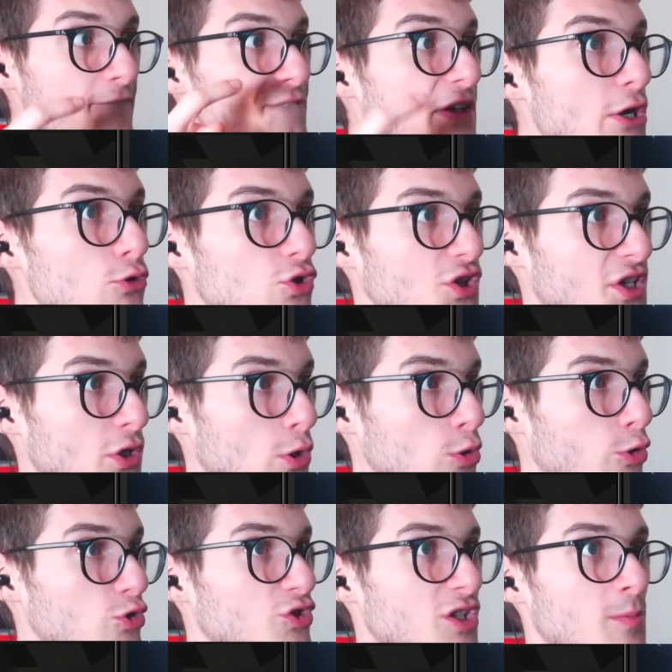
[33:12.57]
V3 karakol
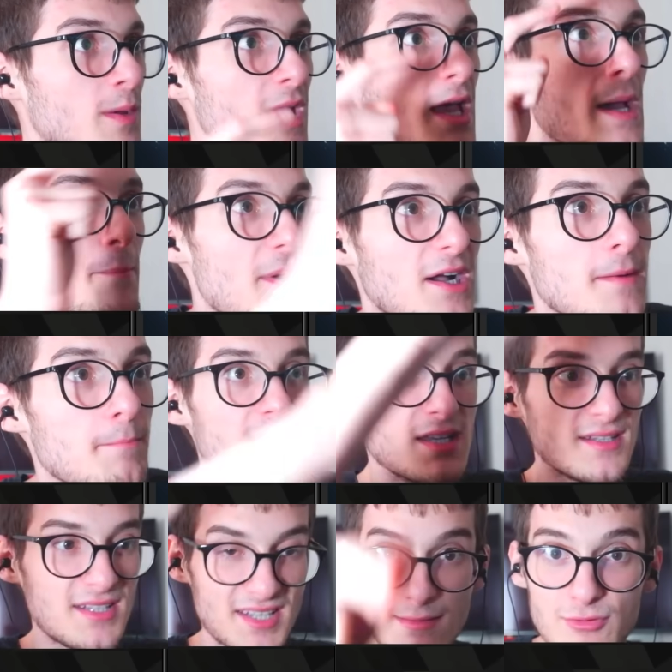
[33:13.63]
dostlarım. Bakın
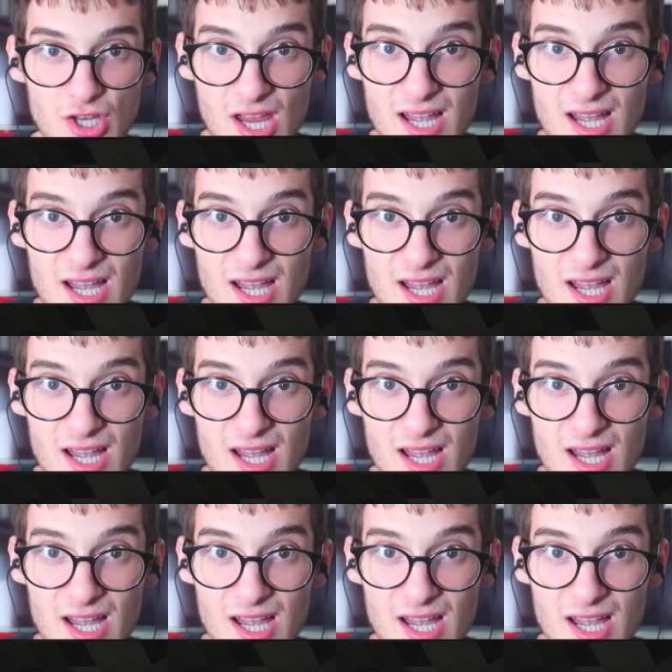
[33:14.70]
dediğim şeyi